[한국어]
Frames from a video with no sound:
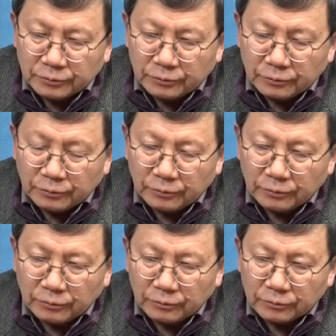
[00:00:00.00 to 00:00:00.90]

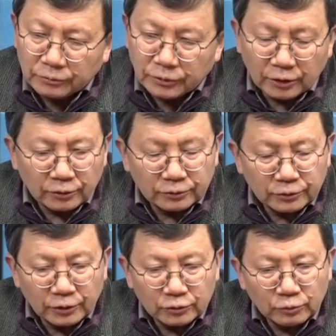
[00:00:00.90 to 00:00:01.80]
어, 그
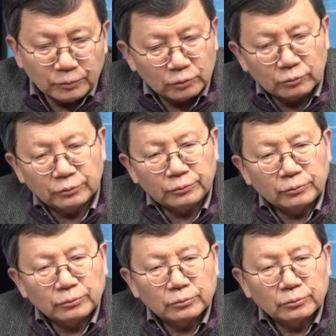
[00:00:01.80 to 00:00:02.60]
상태에서 미국은